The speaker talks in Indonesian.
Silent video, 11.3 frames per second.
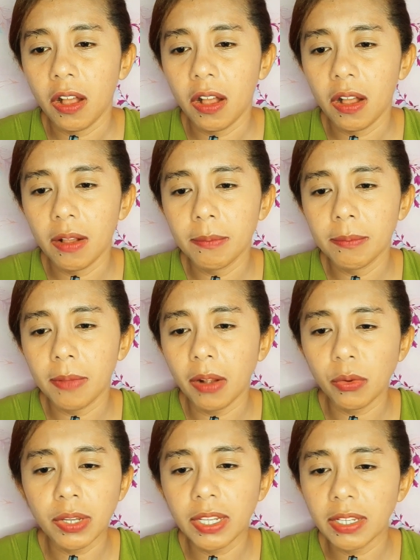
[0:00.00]
um,
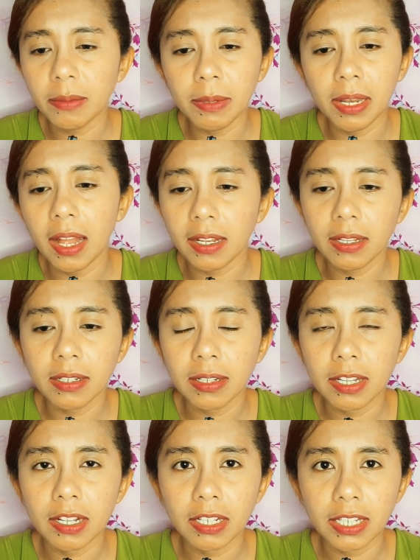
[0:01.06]
aku ingin bilang
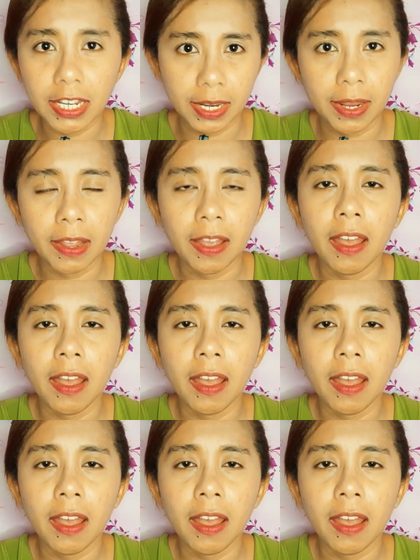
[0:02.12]
gini.